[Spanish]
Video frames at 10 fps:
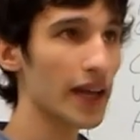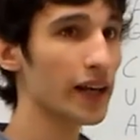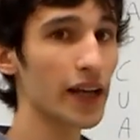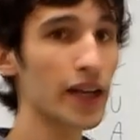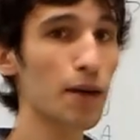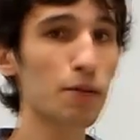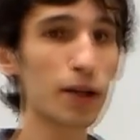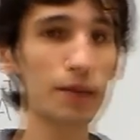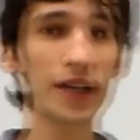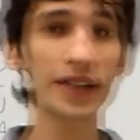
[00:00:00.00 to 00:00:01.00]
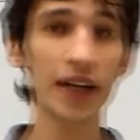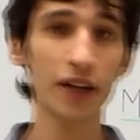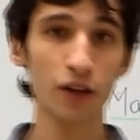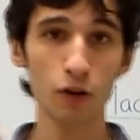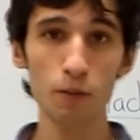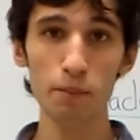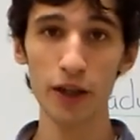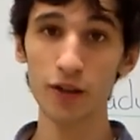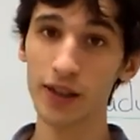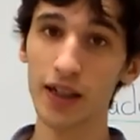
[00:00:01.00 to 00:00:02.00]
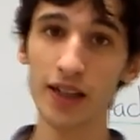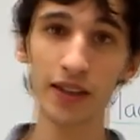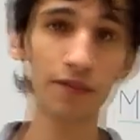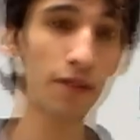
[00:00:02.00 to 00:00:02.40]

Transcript: RNA polimerasa rompe dos enlaces